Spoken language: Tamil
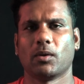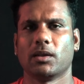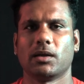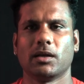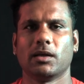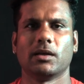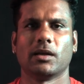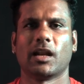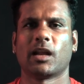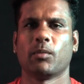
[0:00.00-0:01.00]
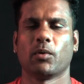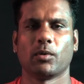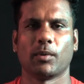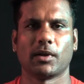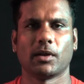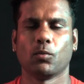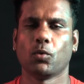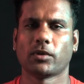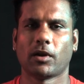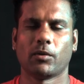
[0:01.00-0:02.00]
வந்துட்டு எல்லாருமே வந்து பார்த்தீங்கன்னா அந்த
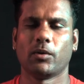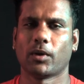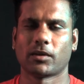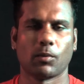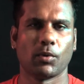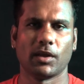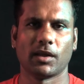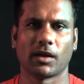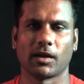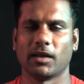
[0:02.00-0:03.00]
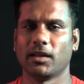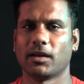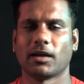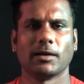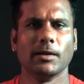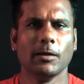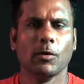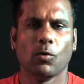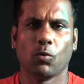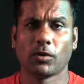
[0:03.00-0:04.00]
ஊர் தலைவர் வீட்டு வாசலில் போய் நிற்கிறாங்க எதுக்குன்னா
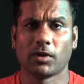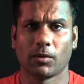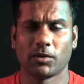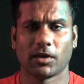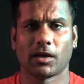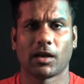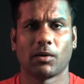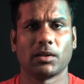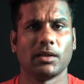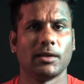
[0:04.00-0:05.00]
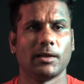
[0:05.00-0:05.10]
ஒரு சில விஷயங்கள்லாம் வந்து